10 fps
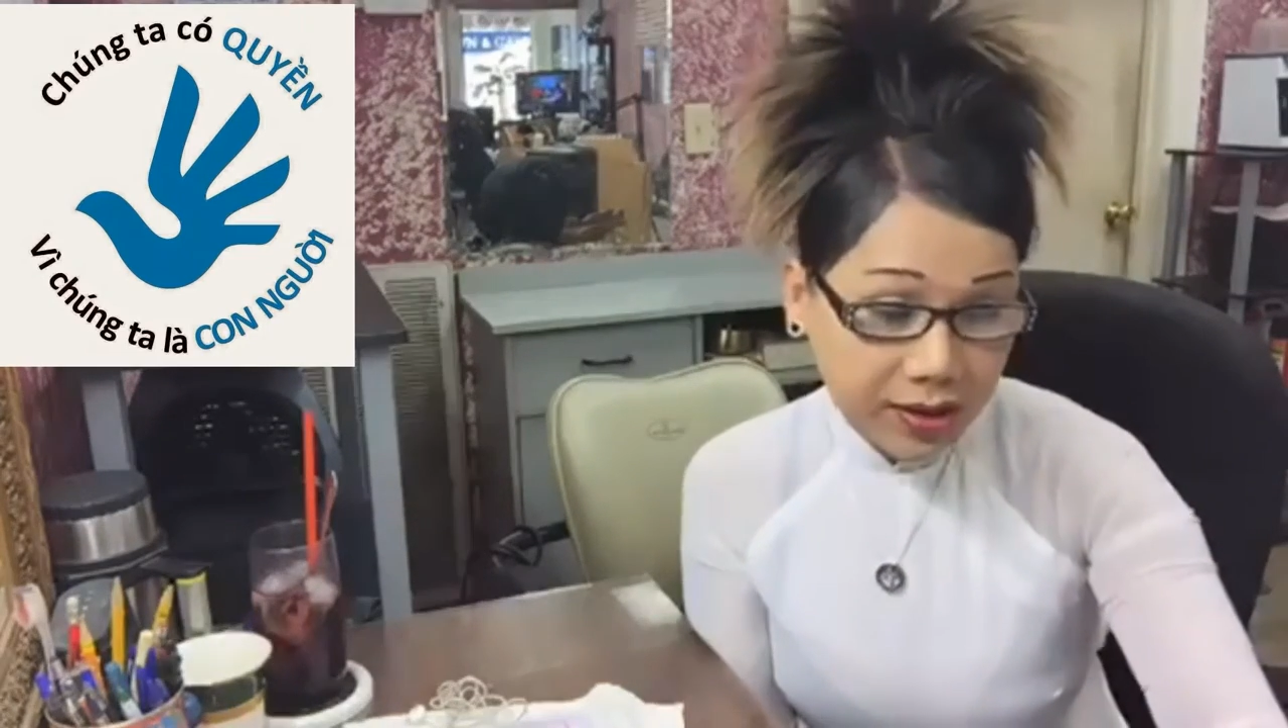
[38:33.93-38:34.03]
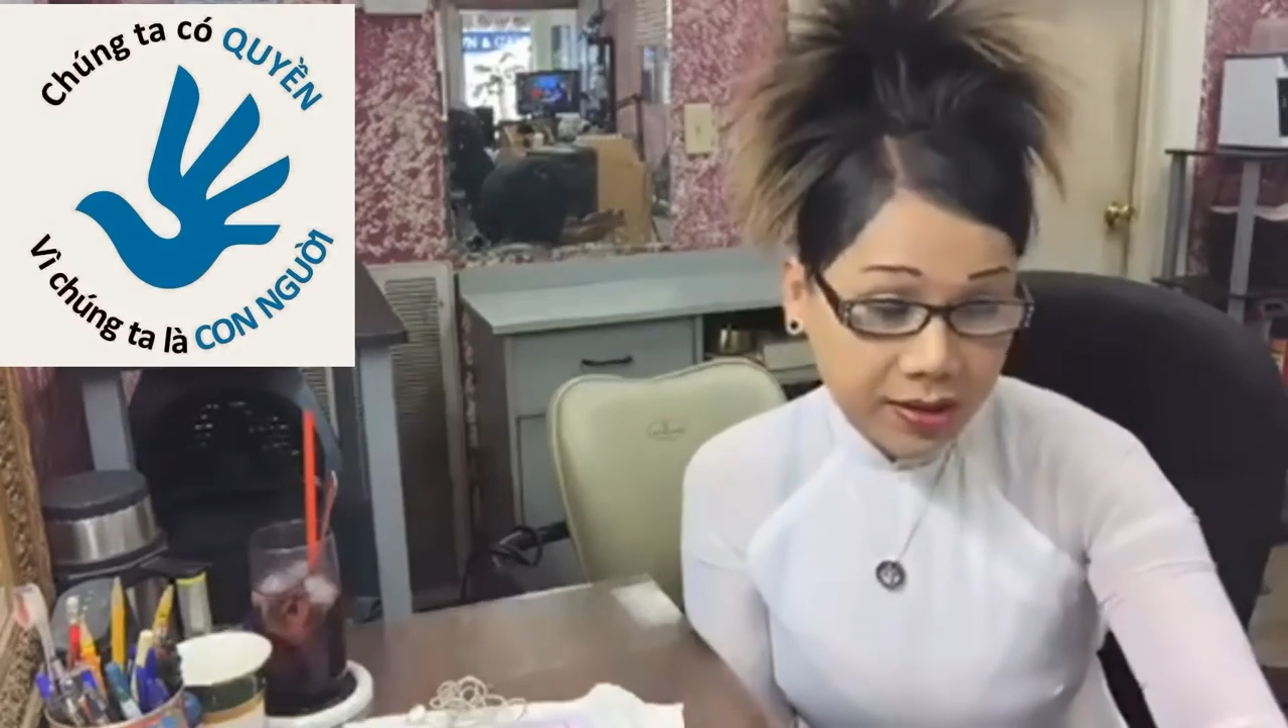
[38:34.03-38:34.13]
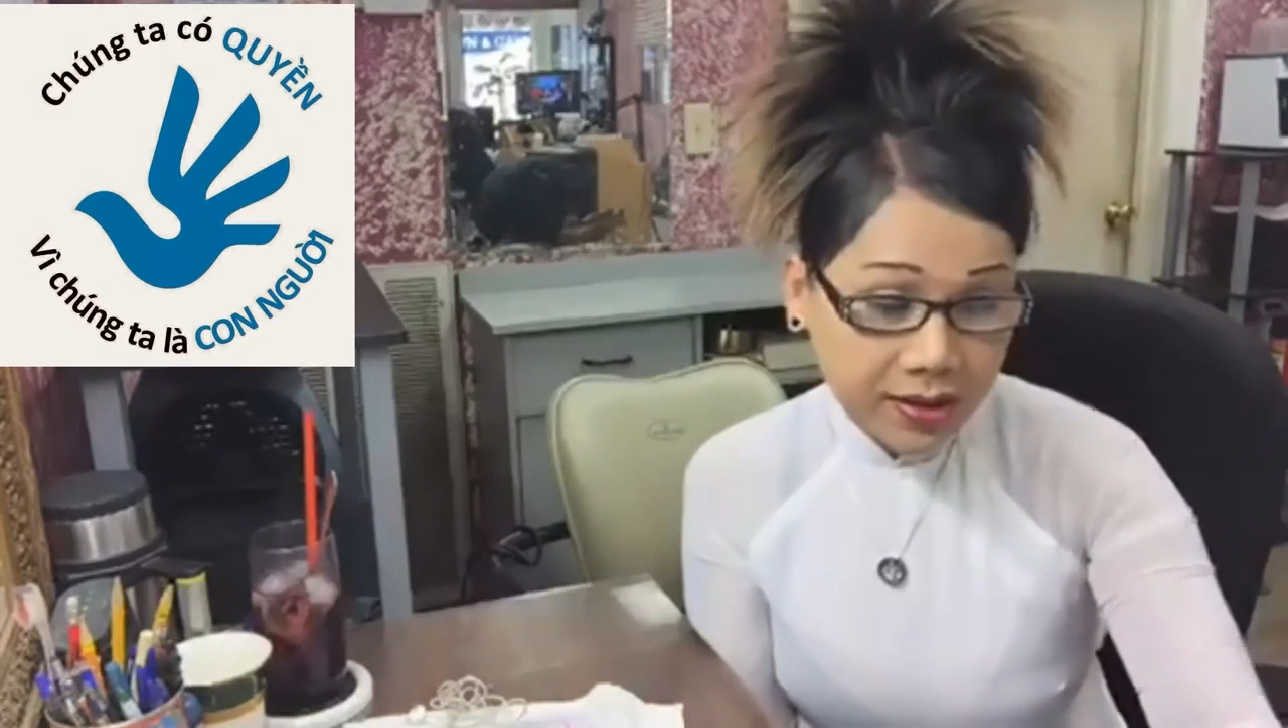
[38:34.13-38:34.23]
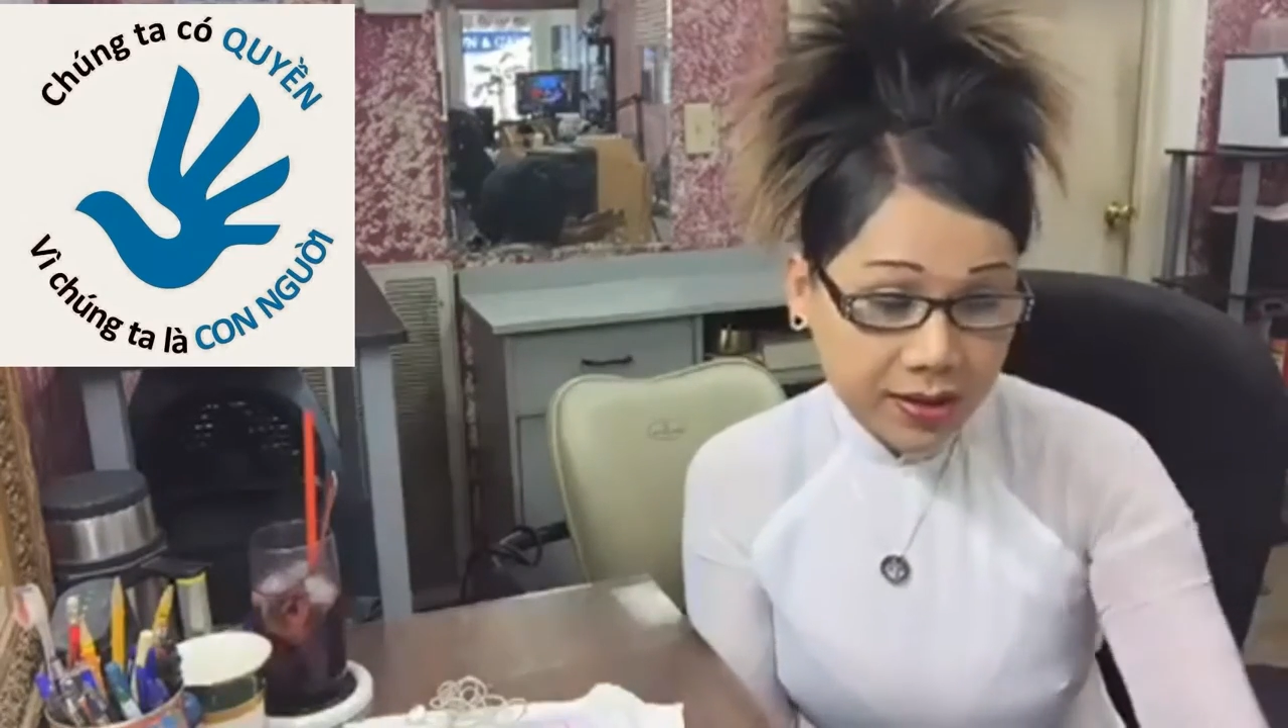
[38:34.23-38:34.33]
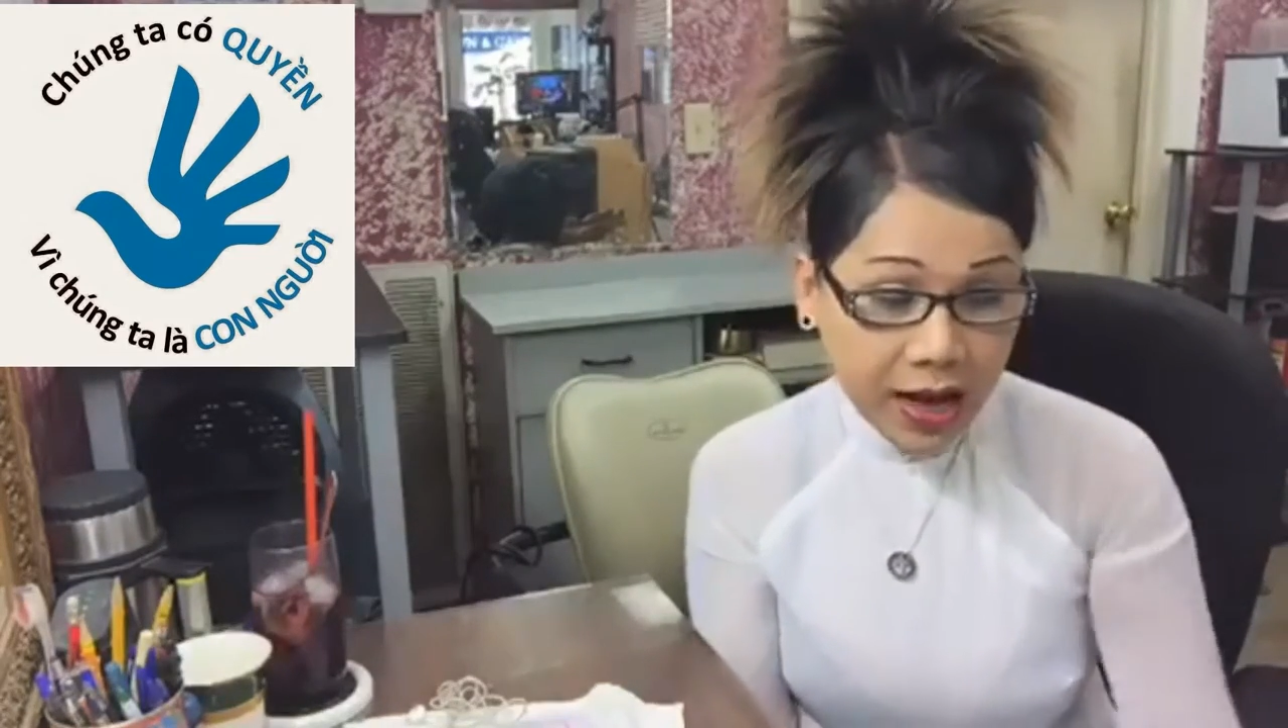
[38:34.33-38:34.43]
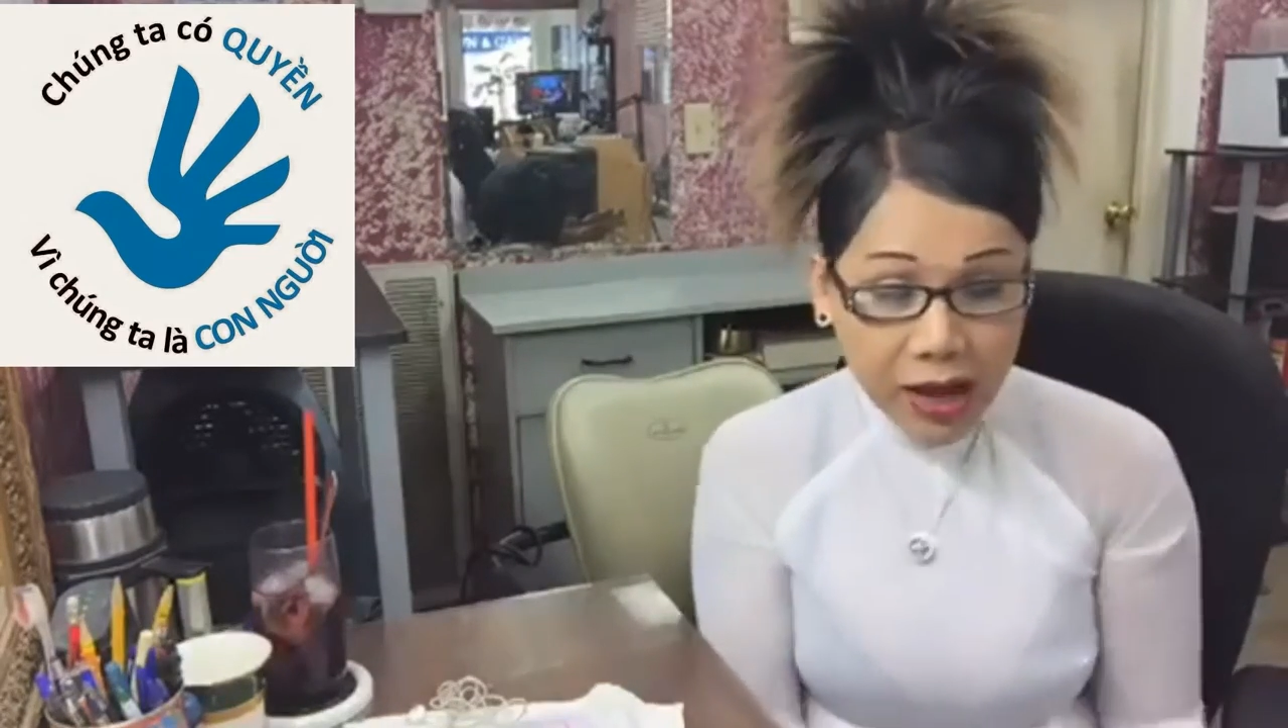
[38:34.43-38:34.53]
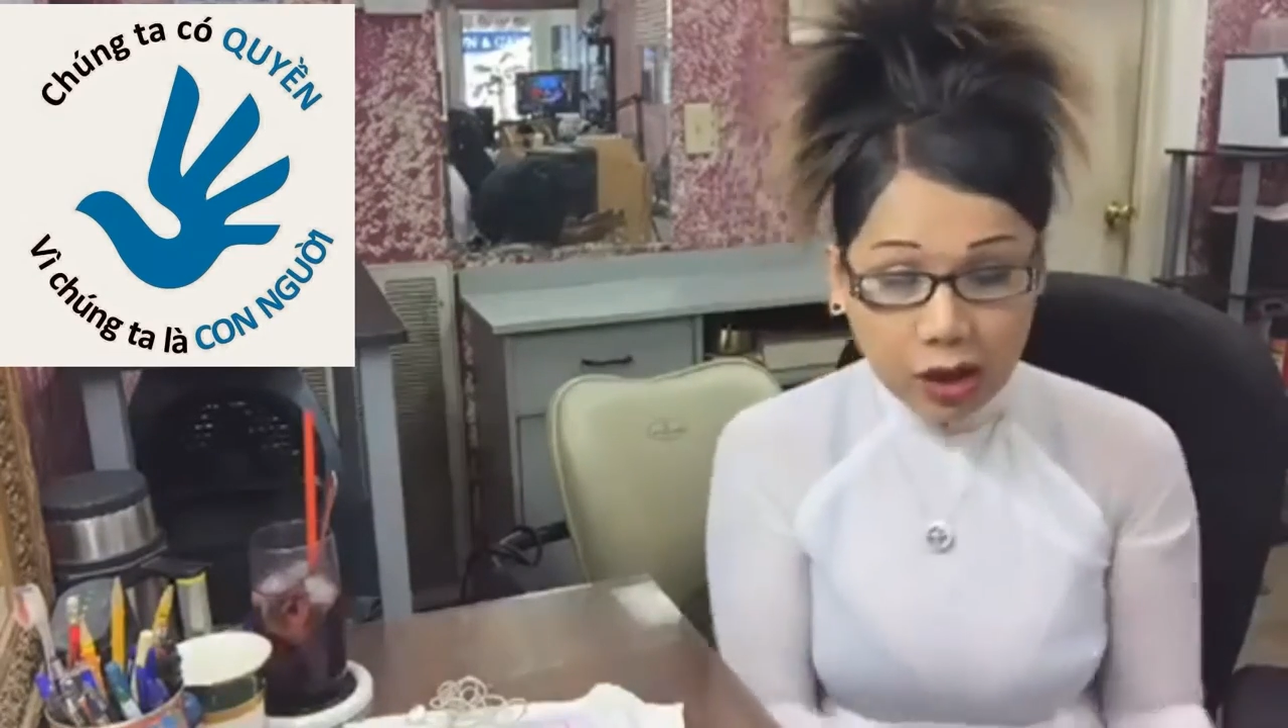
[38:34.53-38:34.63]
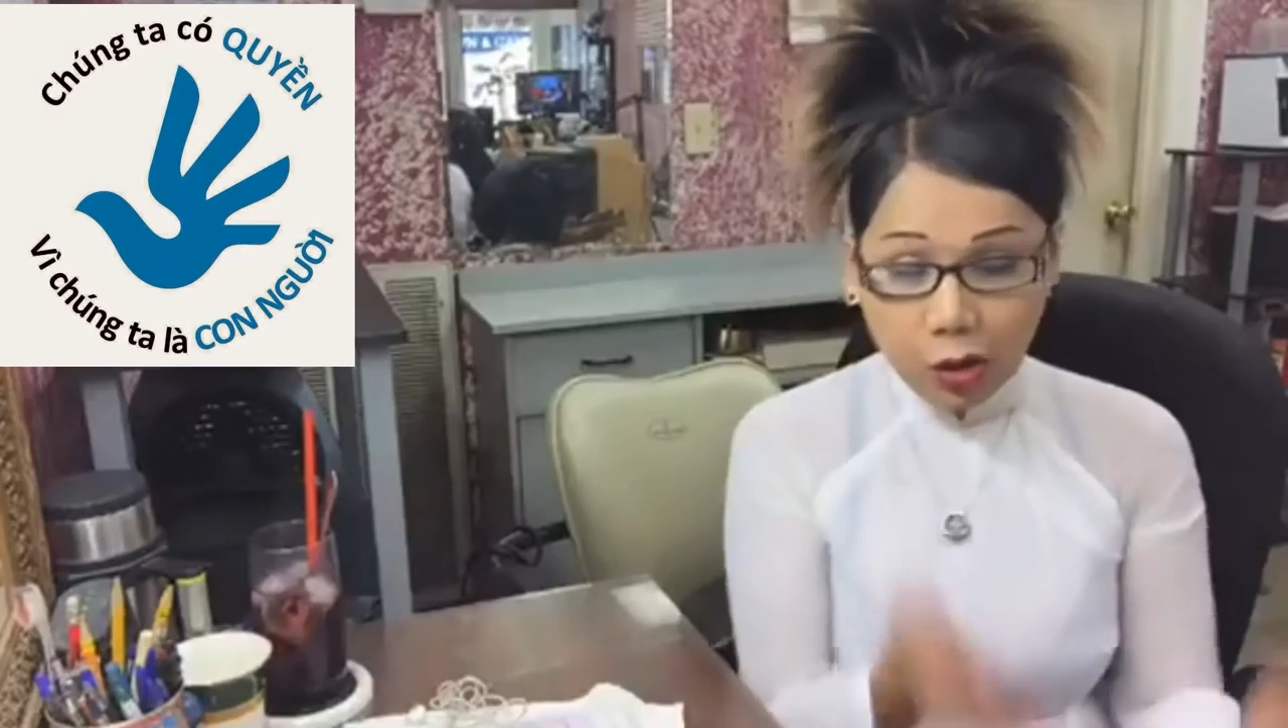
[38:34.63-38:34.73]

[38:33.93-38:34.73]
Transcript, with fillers: dinh